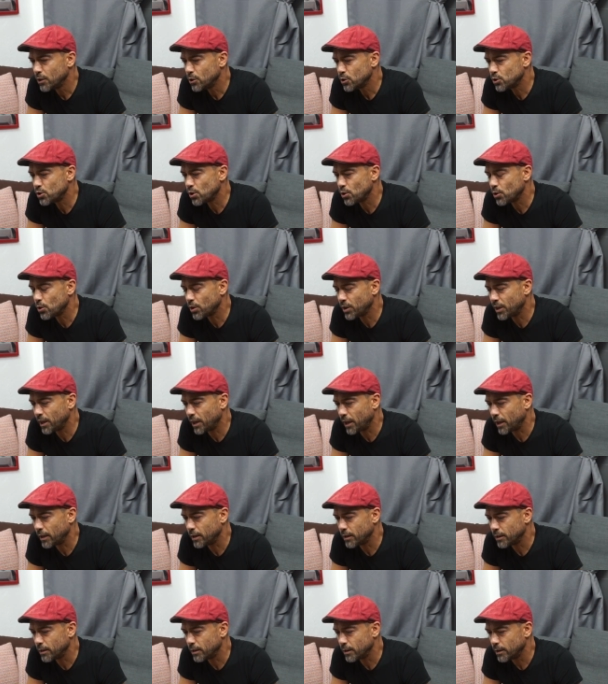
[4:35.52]
Ciò che
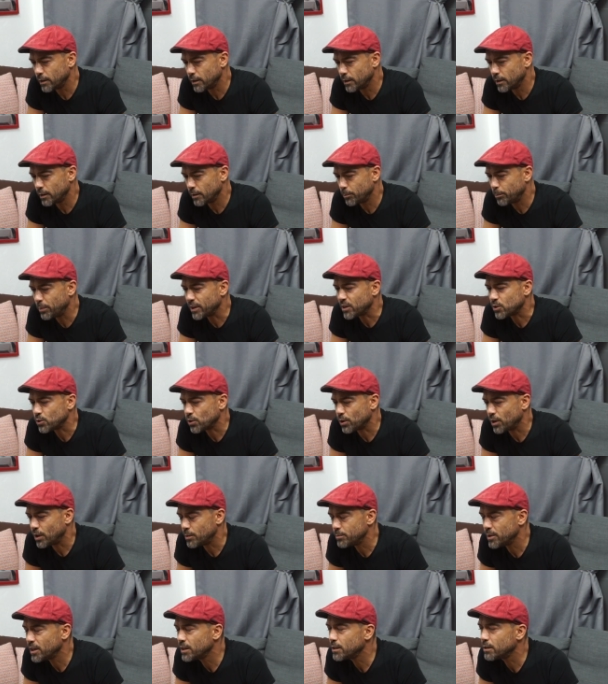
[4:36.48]
eh,
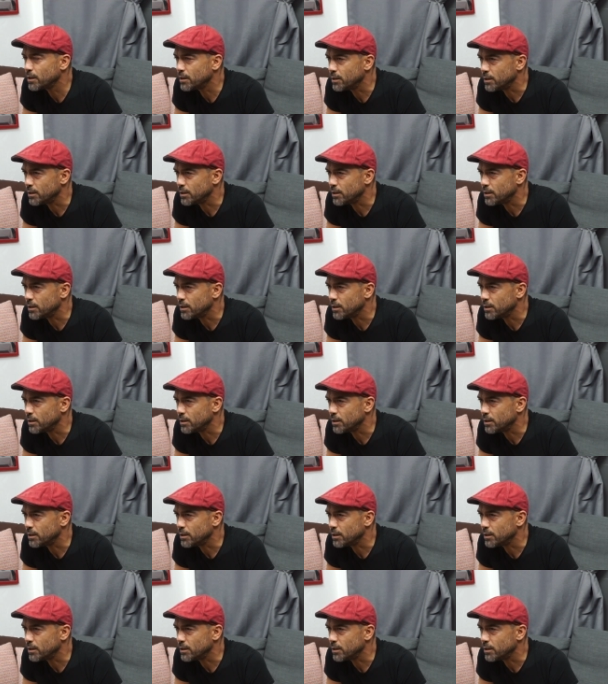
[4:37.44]
personalmente